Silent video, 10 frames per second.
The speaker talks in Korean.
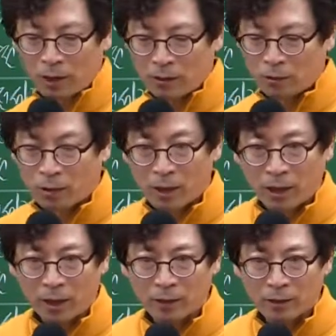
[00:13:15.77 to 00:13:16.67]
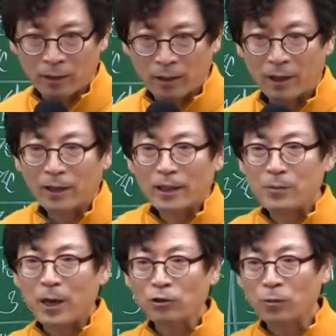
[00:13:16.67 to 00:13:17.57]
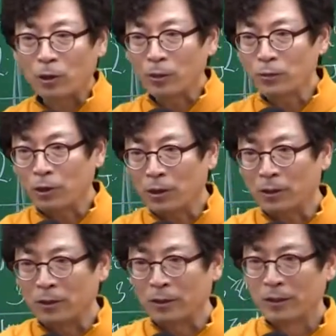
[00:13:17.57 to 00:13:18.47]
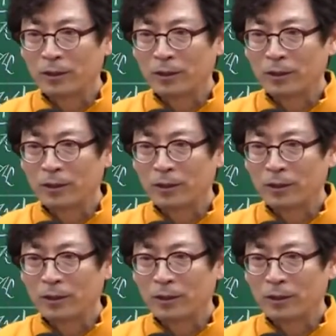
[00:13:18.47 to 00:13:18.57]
하는 권리가란 등기다. 이 말이 조금 어렵죠.